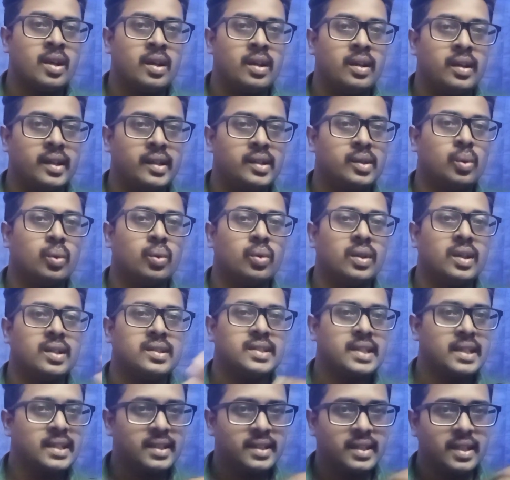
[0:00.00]
நீங்கள் உங்களை
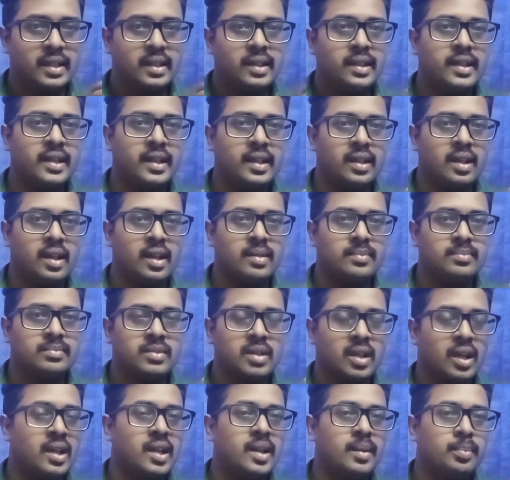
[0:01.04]
செதுக்கிக்கிட்டிங்கன்னா
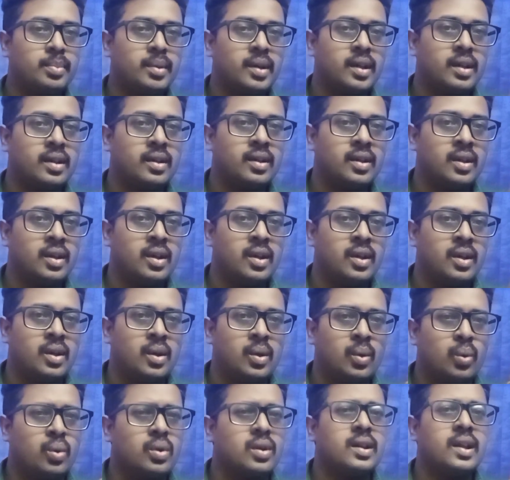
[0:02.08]

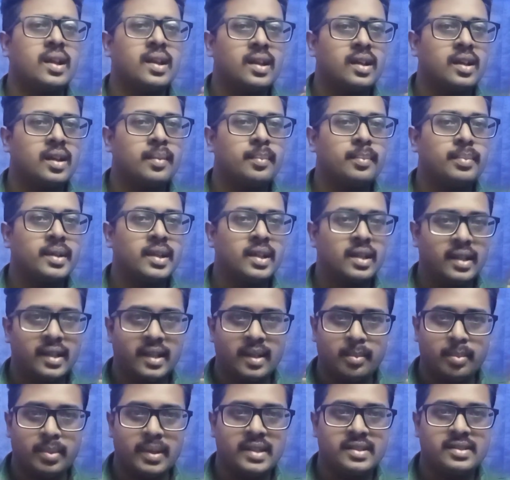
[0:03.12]
கண்டிப்பாக ஒரு நல்ல கம்பெனியில்
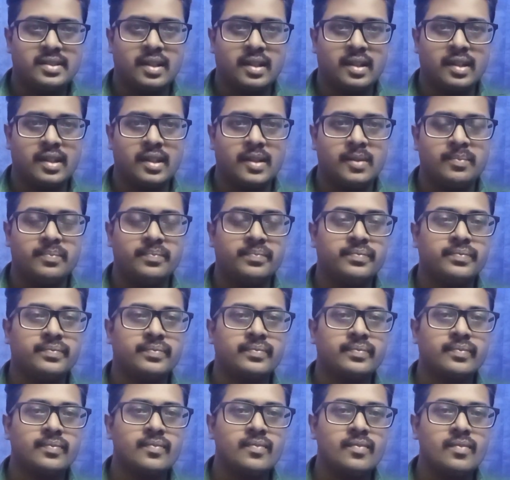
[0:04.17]
நீங்கள் ப்ளேஸ் ஆகலாம்
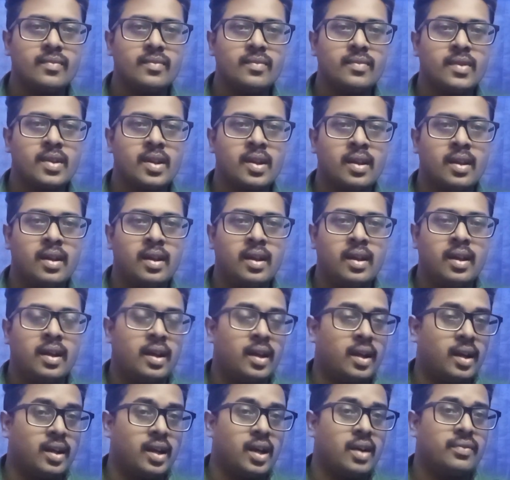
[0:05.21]

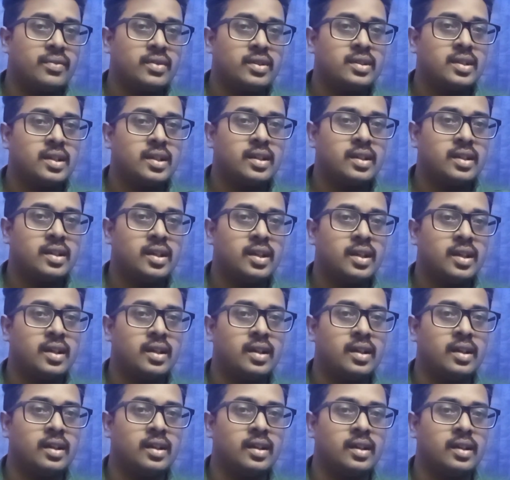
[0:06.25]
அண்ட் ஆஃப்டர் தட்
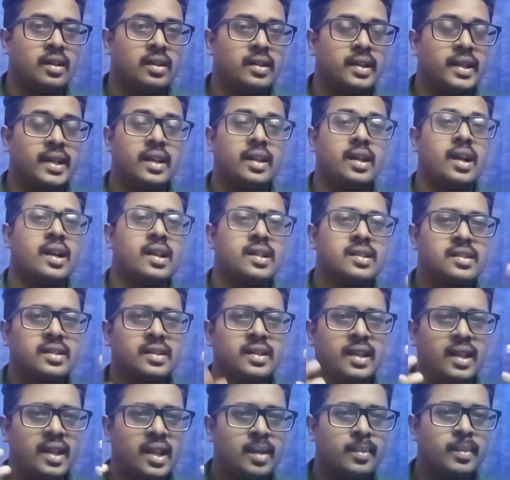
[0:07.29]
நீங்கள் நினச்சது
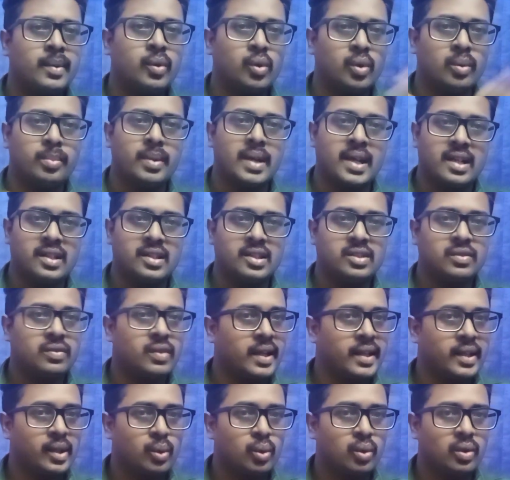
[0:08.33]
எல்லாமே உங்கள் பேரண்ட்ஸ்க்கு
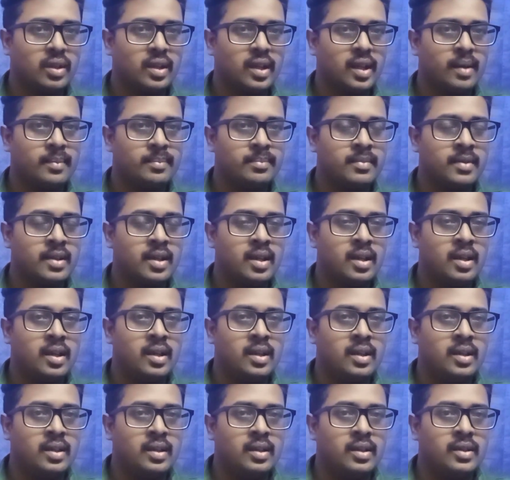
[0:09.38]
வாங்கி கொடுக்கலாம்
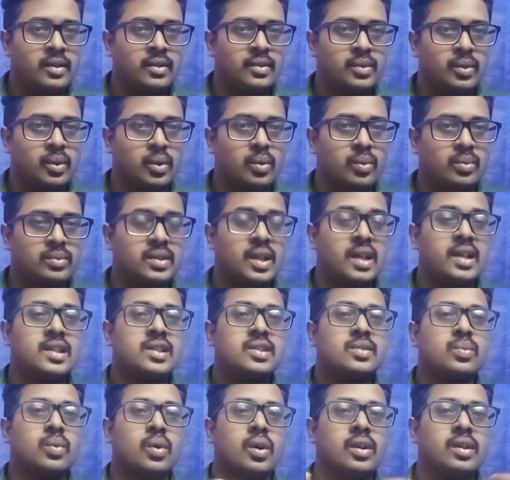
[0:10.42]
ஸோ தட்
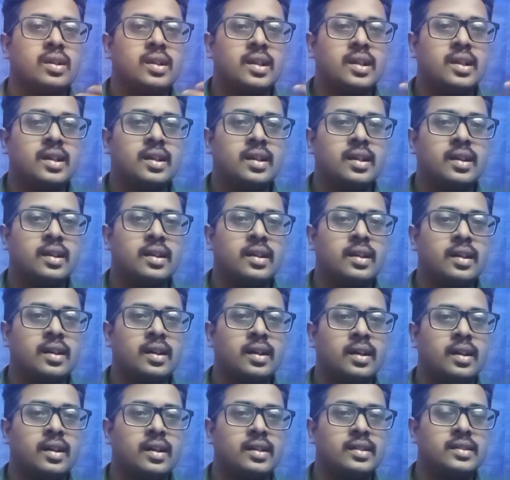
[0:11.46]
இஸ் வாட்
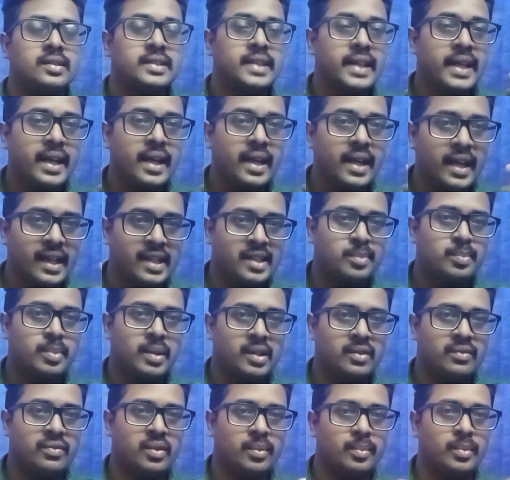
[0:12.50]
தே
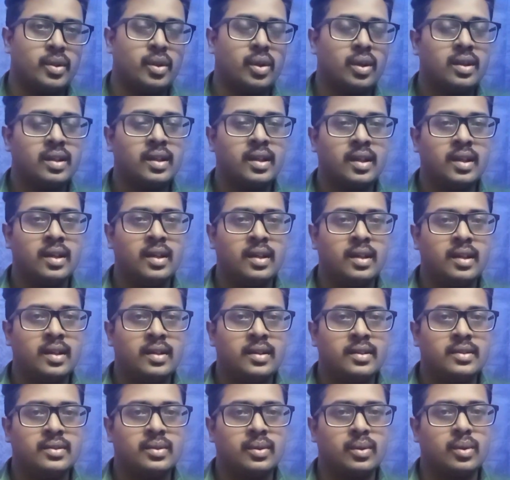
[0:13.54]
எக்ஸ்பெக்ட் ஃப்ரம் யால்
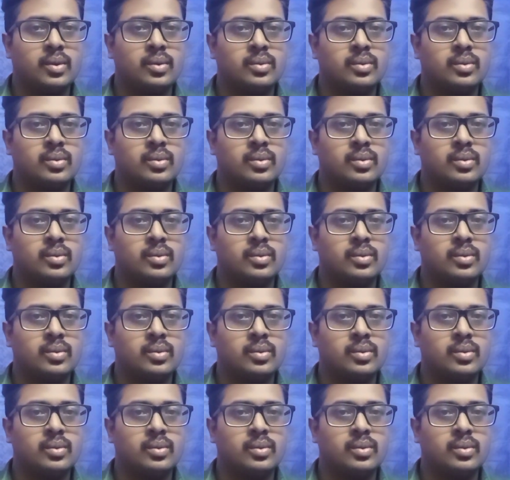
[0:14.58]
ஸோ